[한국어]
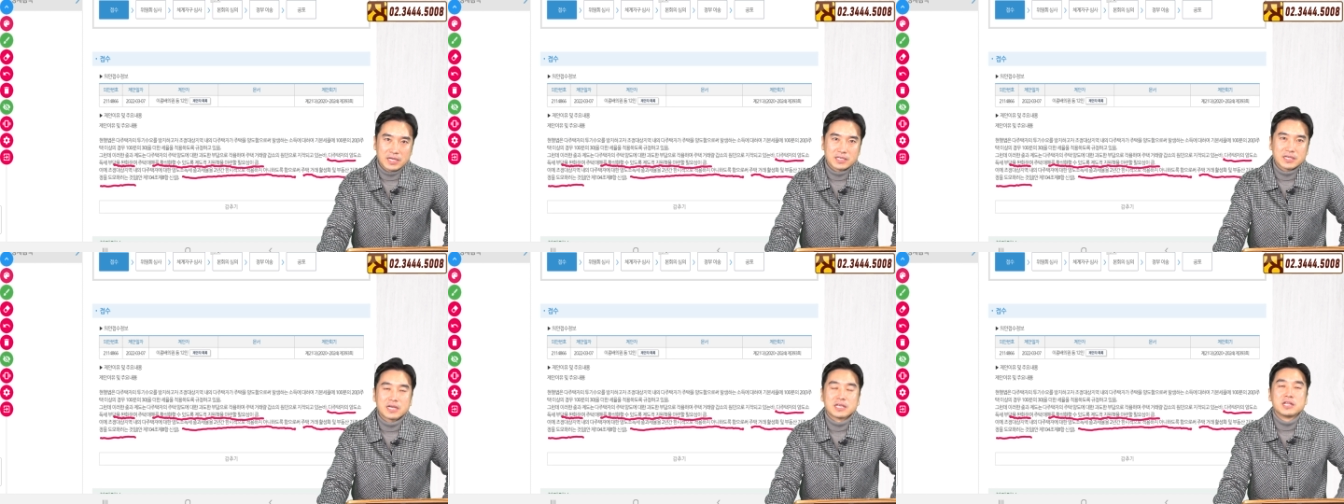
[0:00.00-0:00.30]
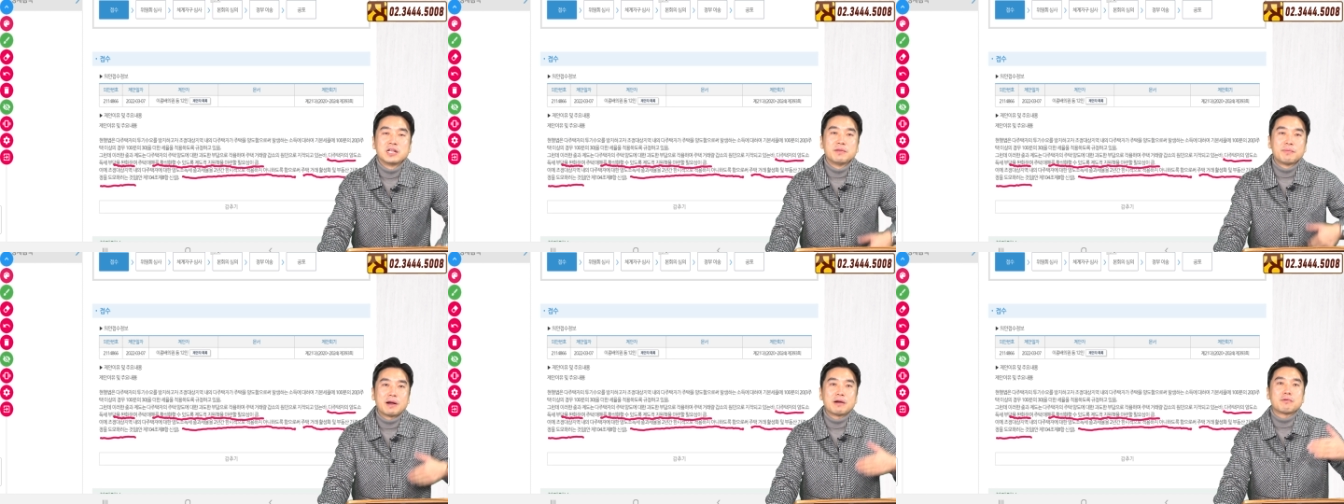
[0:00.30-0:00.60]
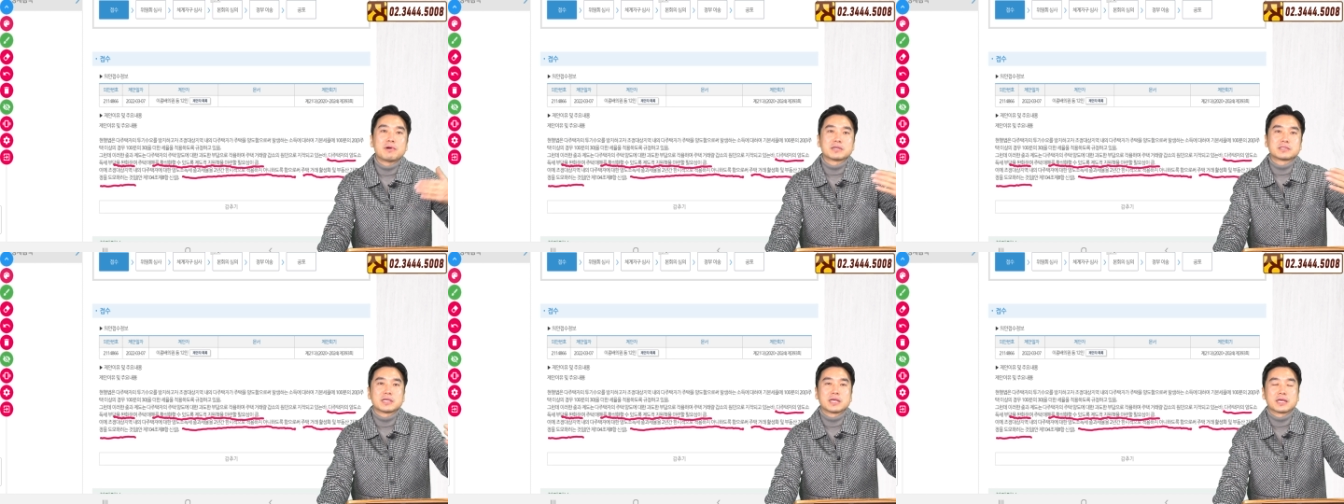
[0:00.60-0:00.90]
그러니까 일반
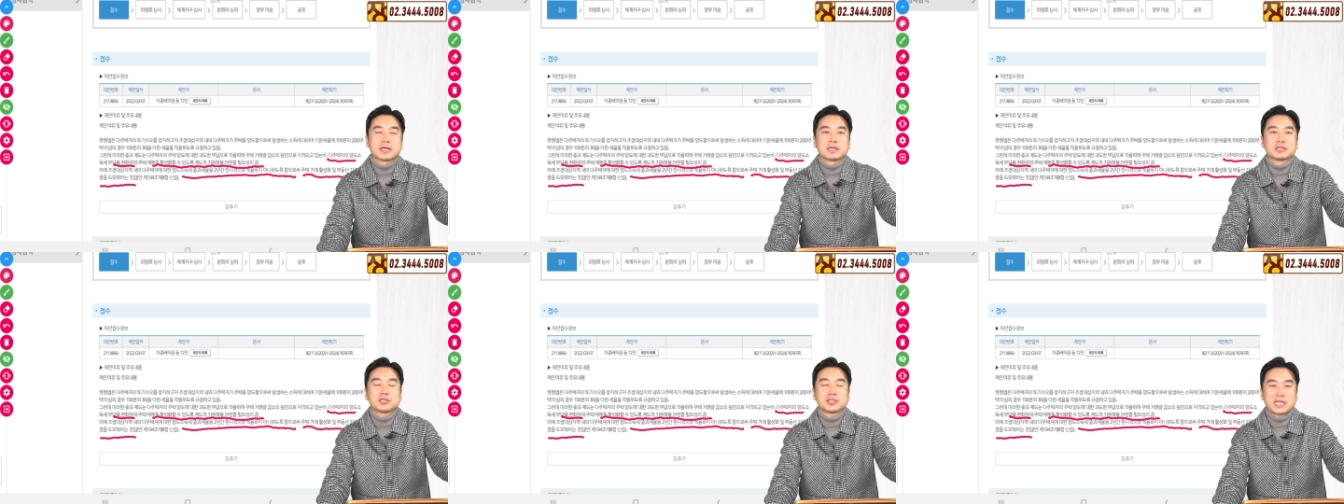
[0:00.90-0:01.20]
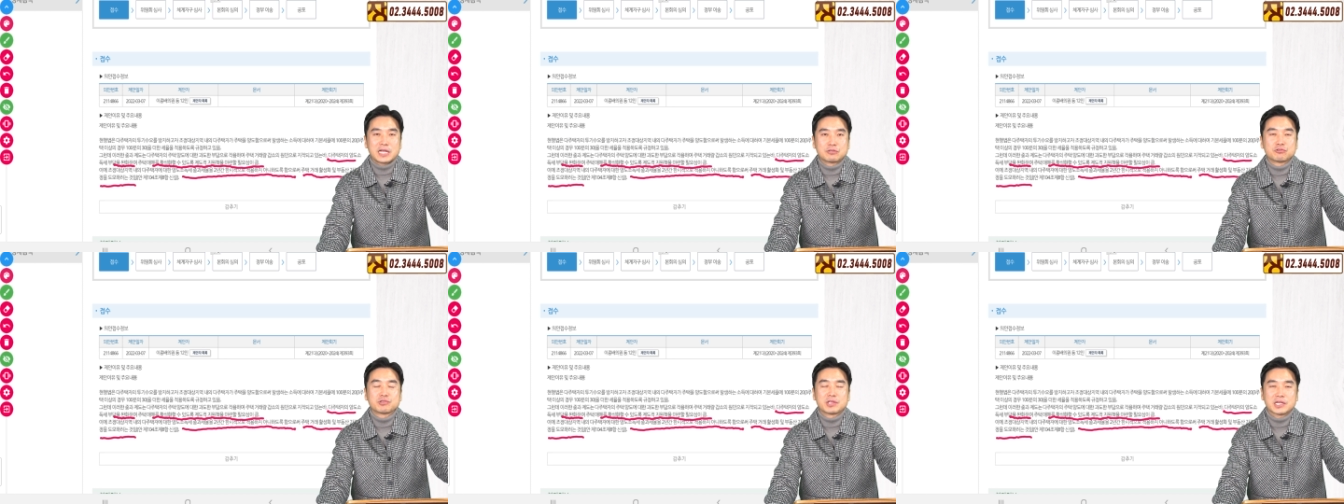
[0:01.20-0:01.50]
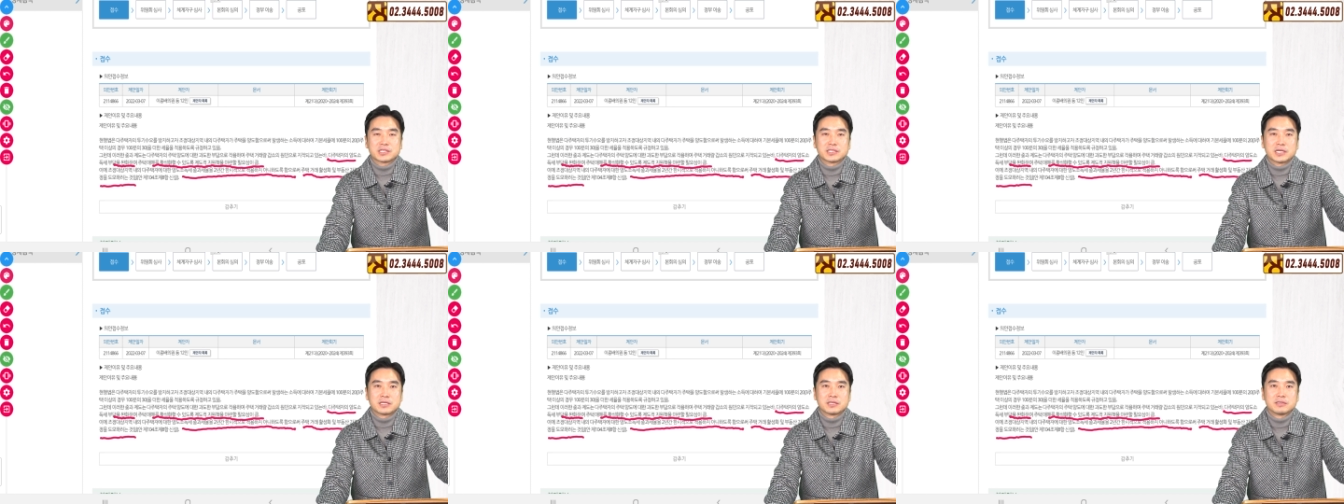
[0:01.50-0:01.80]
과세겠죠.
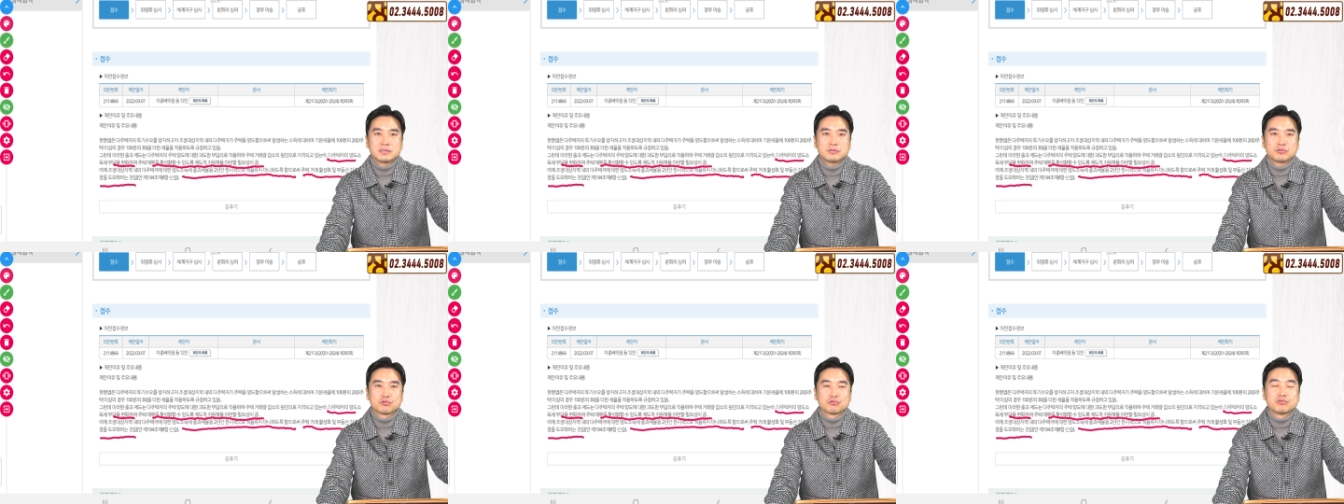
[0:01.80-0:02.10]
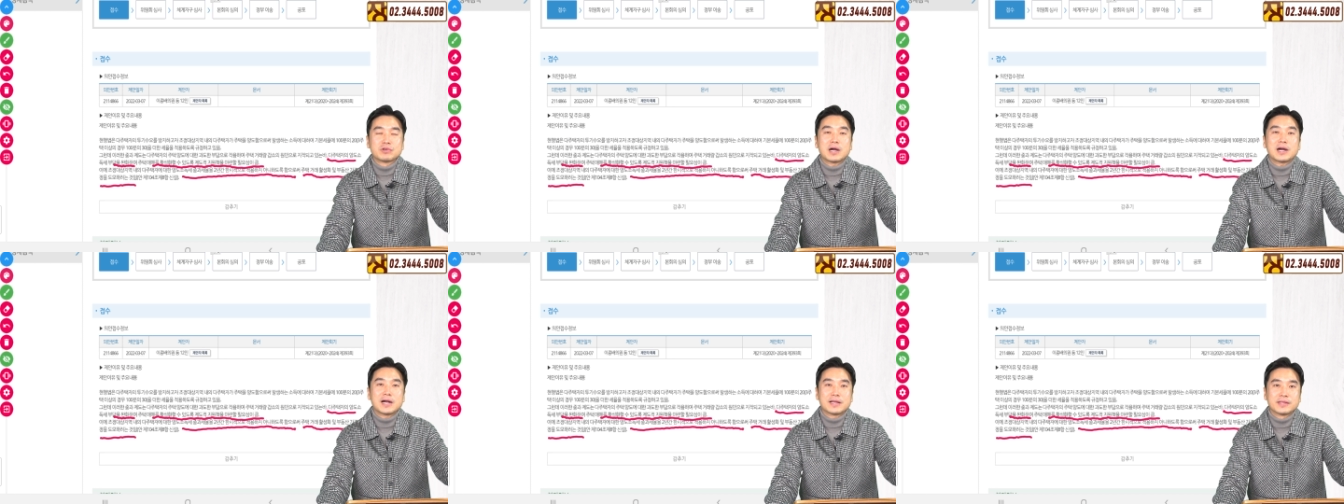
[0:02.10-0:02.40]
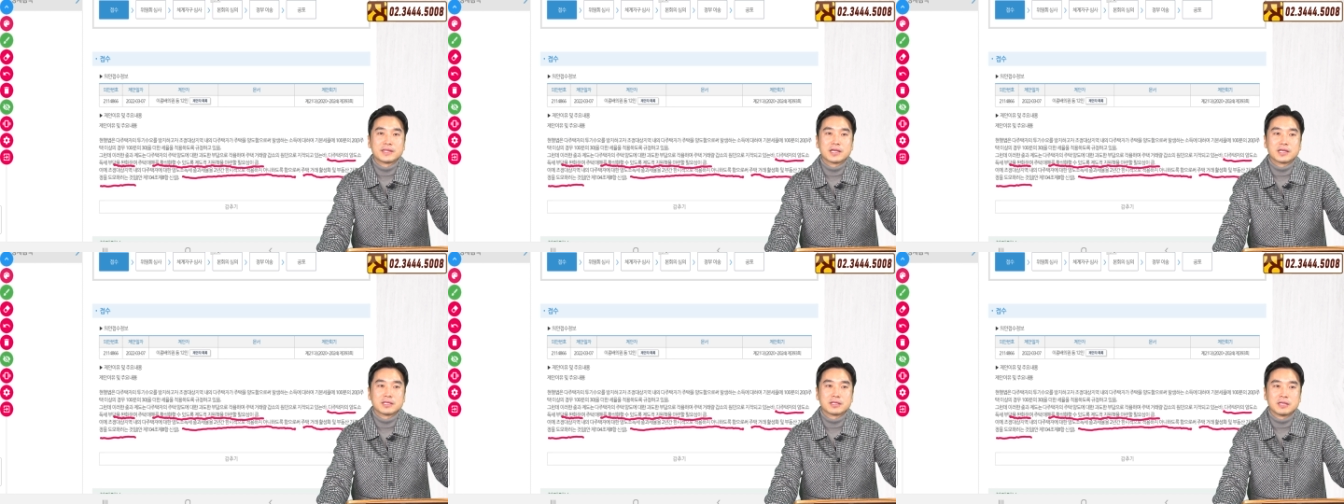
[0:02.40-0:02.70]
다주택자는. 중과가 안
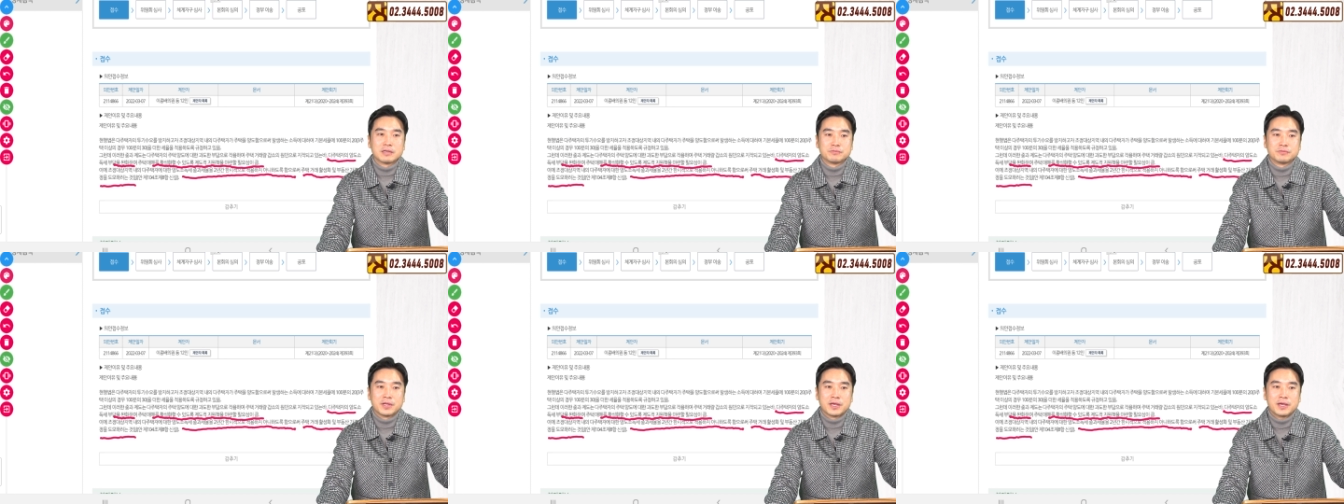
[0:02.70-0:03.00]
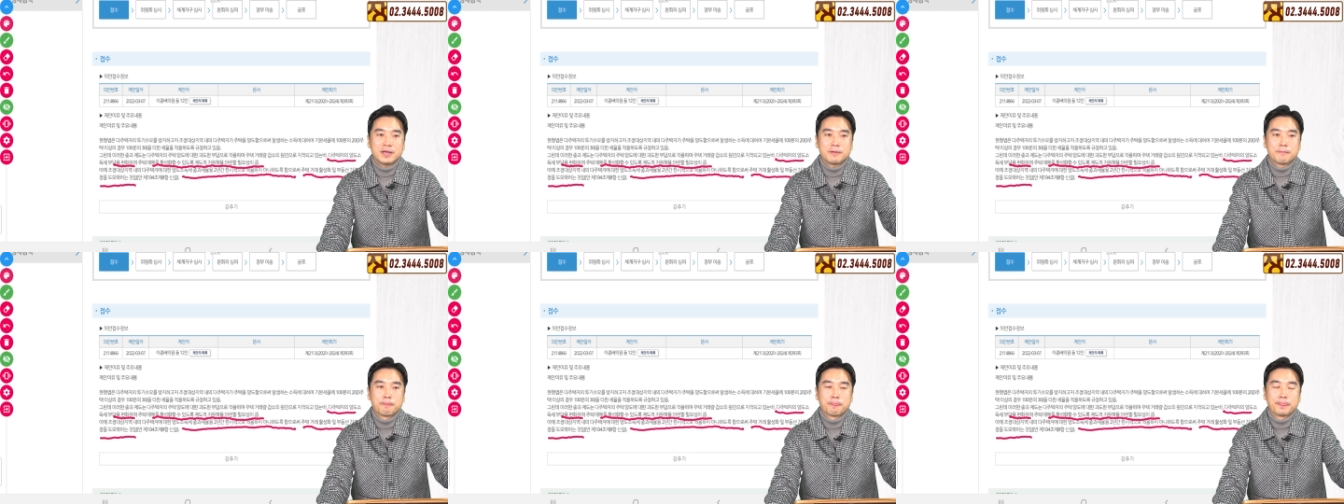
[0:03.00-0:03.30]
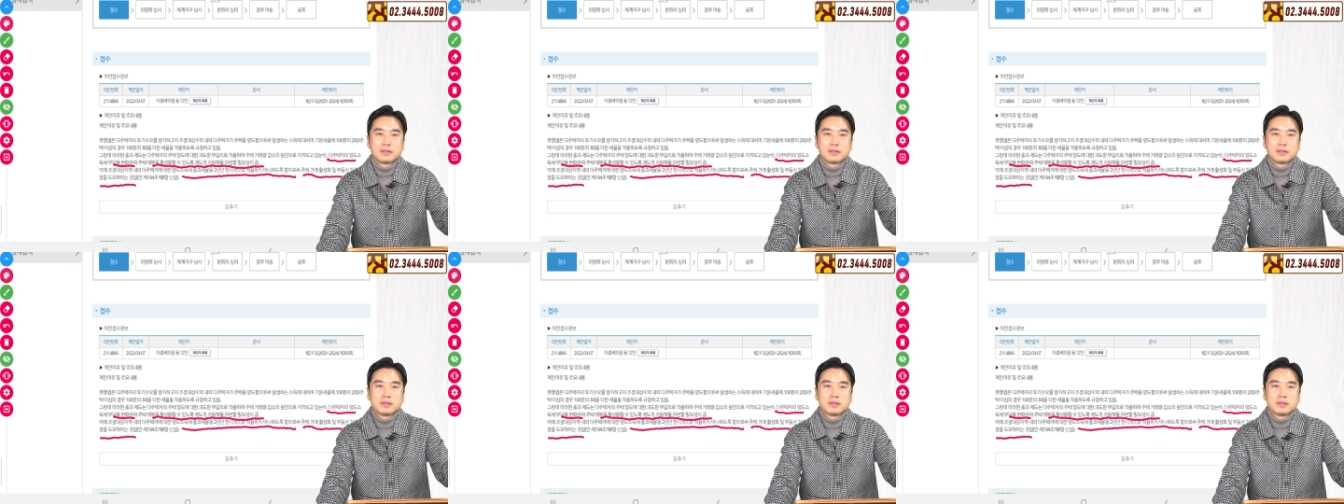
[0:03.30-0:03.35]
되기 때문에.